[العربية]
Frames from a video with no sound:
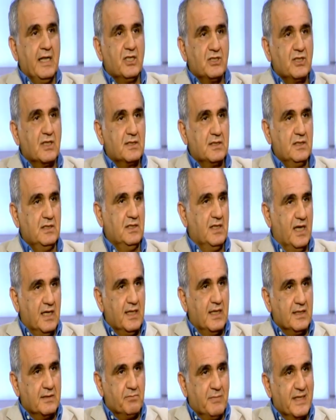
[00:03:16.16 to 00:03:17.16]
انا
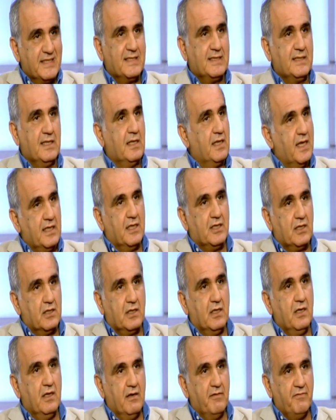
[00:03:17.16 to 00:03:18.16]
شخصية انا مثل
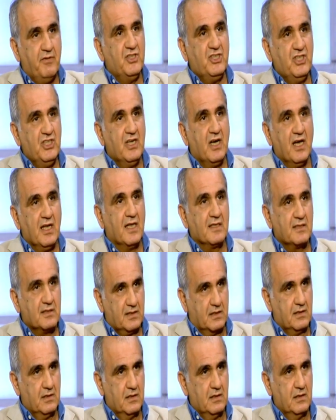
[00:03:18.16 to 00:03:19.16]
انا في شيء غلط